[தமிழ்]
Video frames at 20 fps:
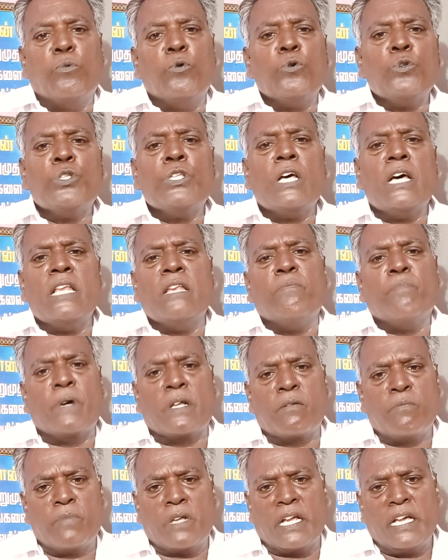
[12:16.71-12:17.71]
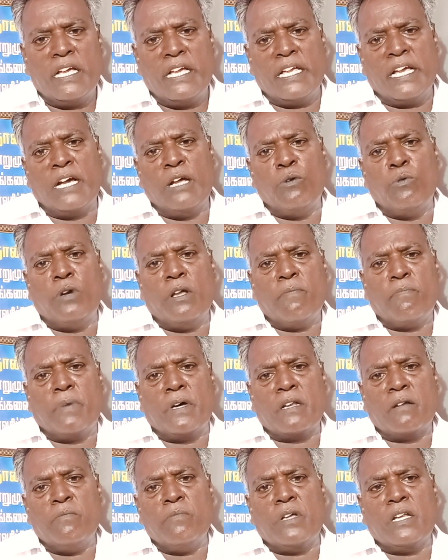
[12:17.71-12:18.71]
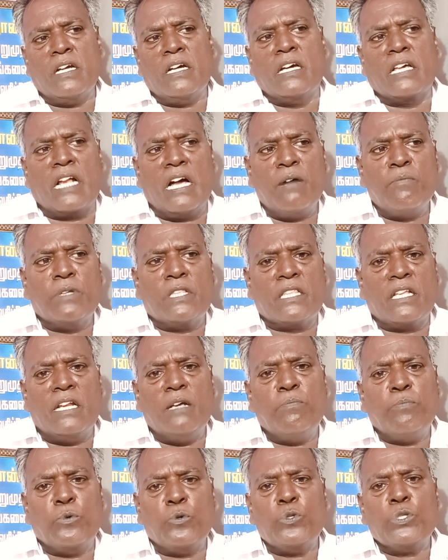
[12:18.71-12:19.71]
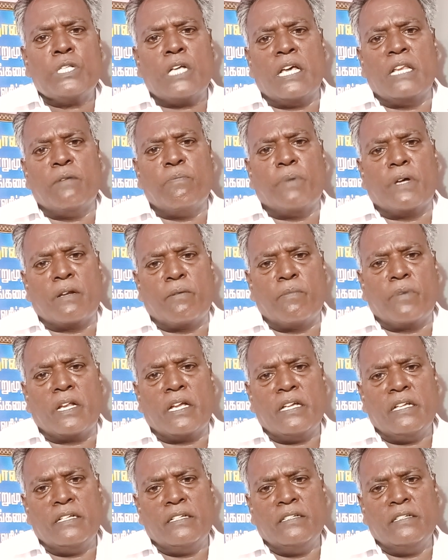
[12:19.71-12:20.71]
பூசாரி பரம்பரை எங்களுடைய பரம்பரை கிராமத்தில் பூசாரி பரம்பரை